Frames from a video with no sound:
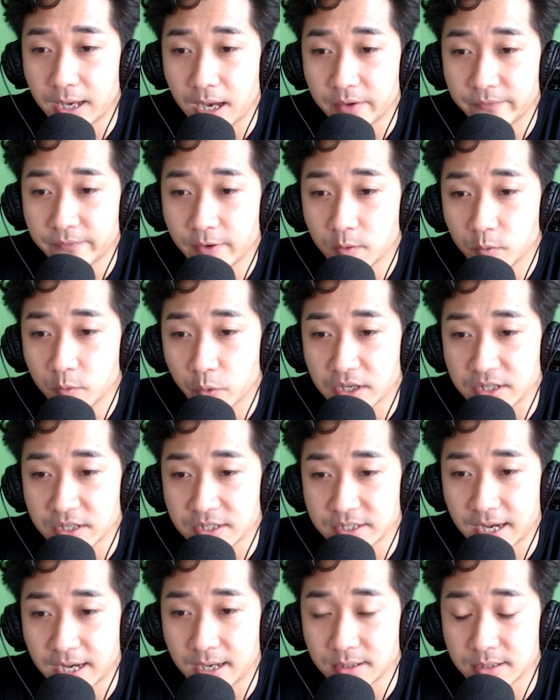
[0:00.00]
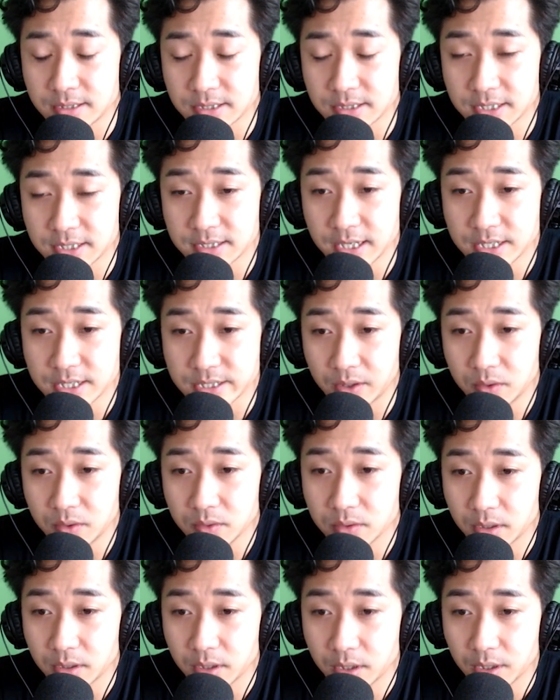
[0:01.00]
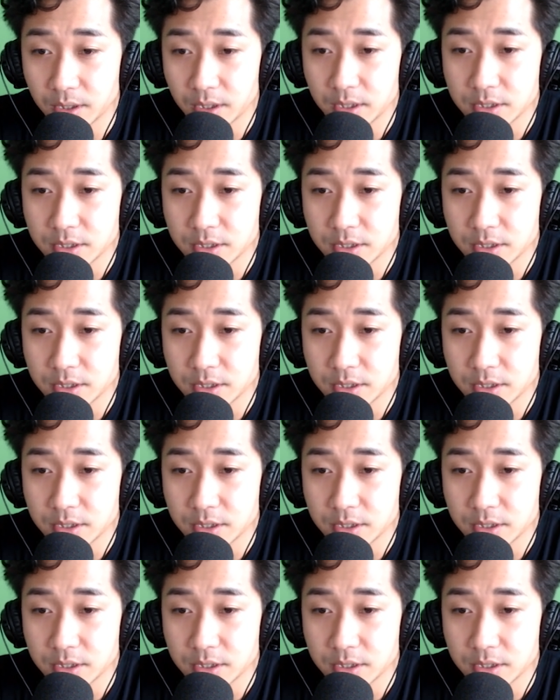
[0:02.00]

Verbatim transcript: Lại thổi còi đồng. Kết thúc triệu hồi,